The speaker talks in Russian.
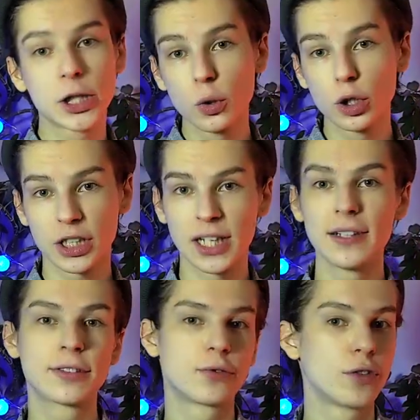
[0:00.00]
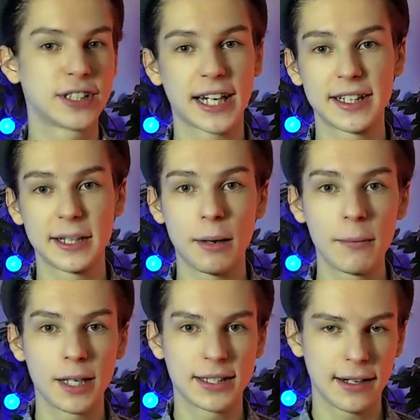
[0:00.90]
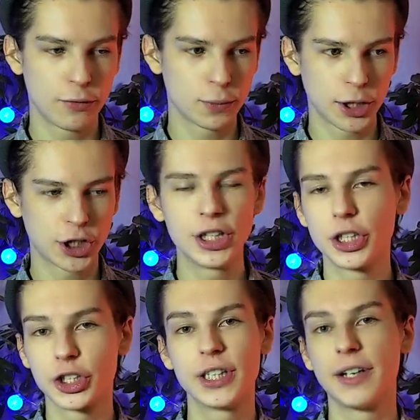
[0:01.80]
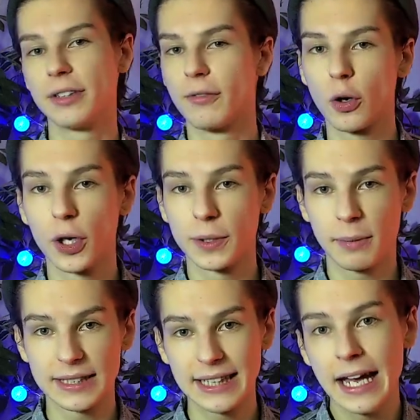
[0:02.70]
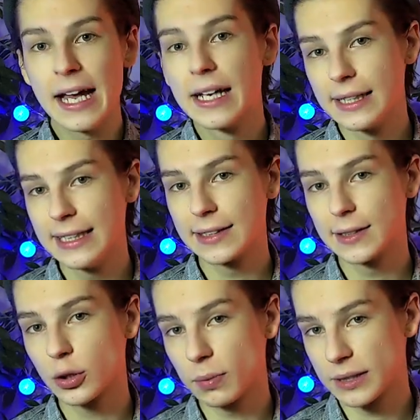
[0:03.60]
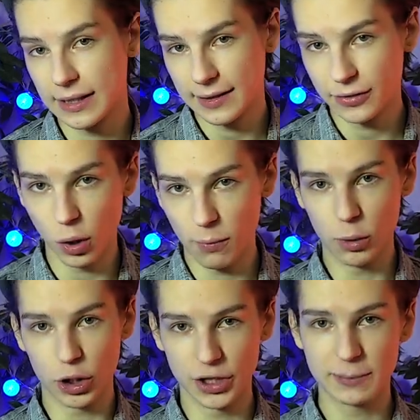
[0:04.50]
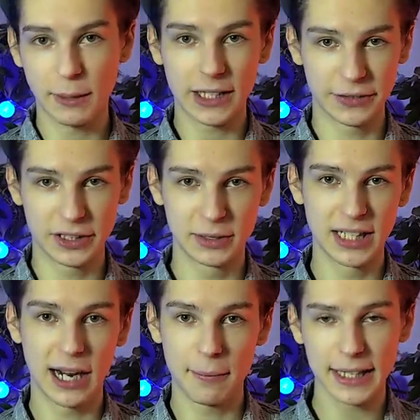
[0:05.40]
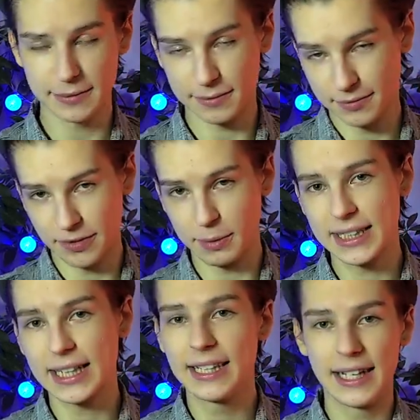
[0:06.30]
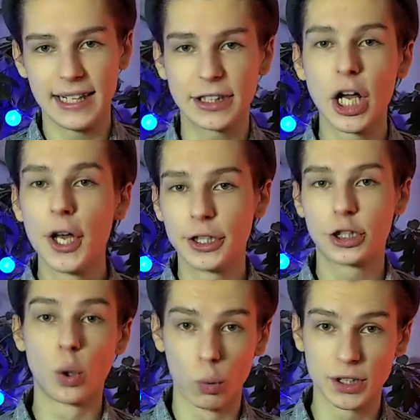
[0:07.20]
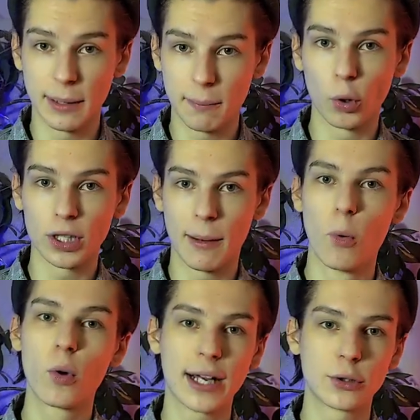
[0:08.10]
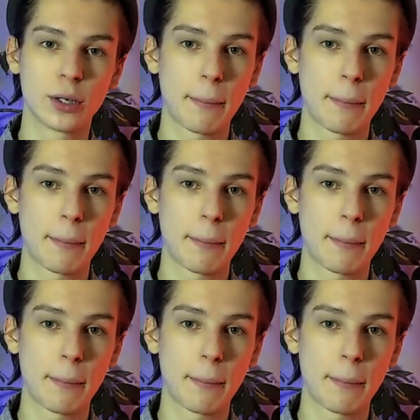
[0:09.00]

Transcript: тут же слил свой в закрытый паблик, там вот почти ежедневно выходят посты, и, собственно, все, больше не спрашивайте меня об этом, в описании есть инструкция по тому, как туда